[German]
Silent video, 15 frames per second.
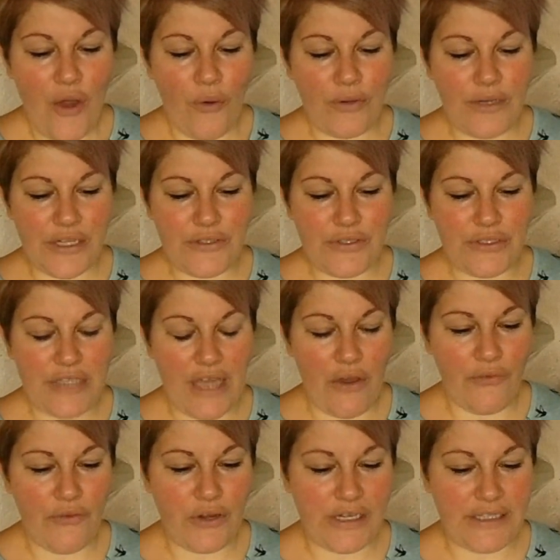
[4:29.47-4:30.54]
und natürlich
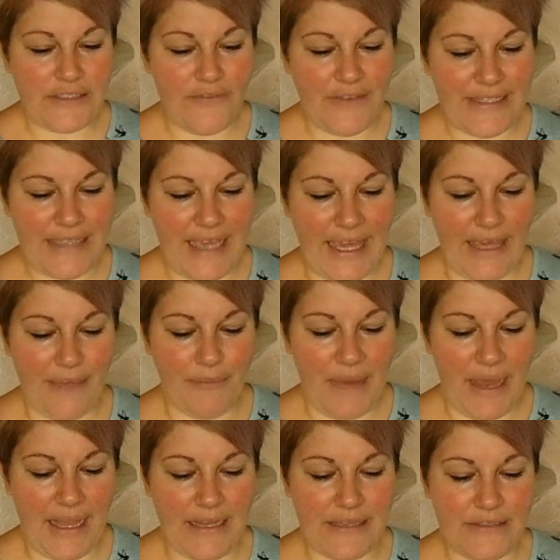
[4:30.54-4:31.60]
auch wirklich, was er eben
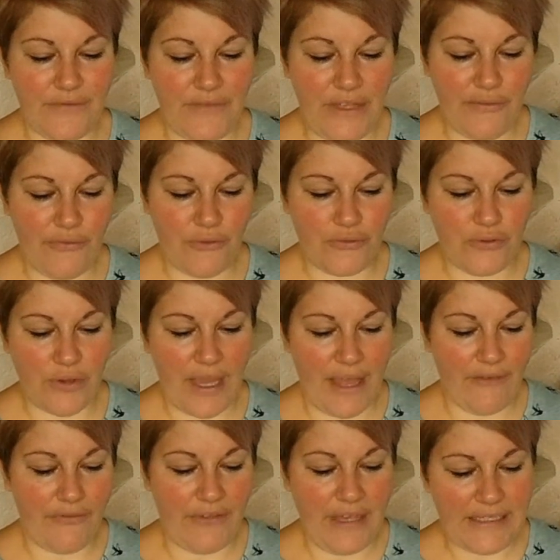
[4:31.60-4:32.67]
alles wie
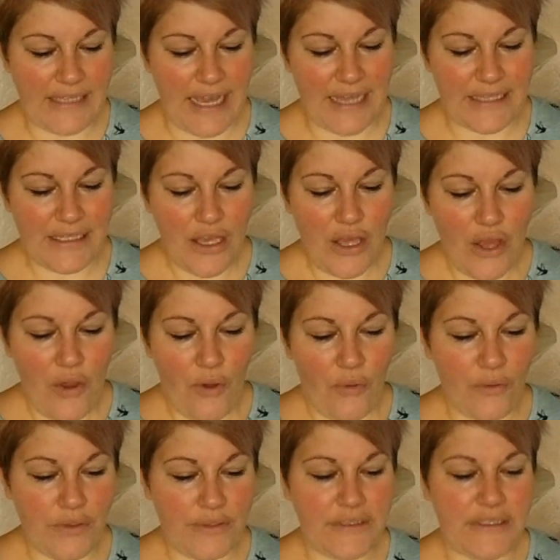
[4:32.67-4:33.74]
fotografiert hat
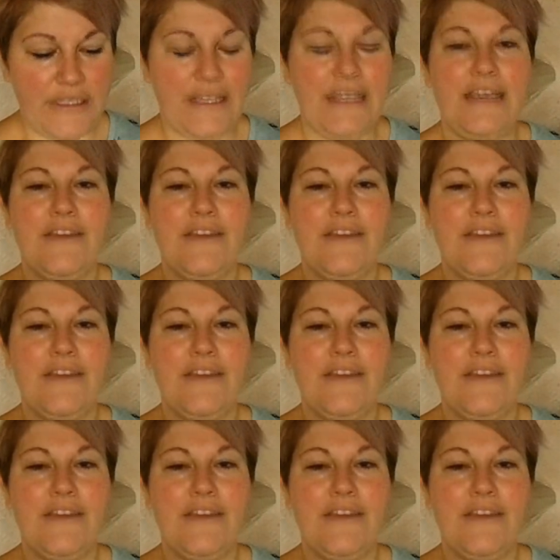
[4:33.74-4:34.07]
und